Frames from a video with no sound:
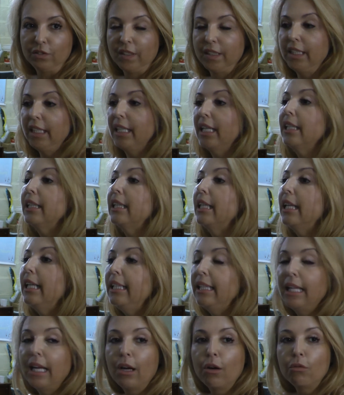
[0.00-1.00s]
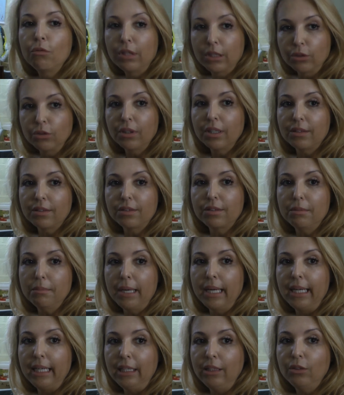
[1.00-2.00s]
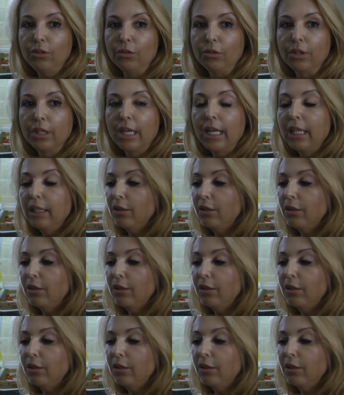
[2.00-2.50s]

vai ter que atender um adoecimento.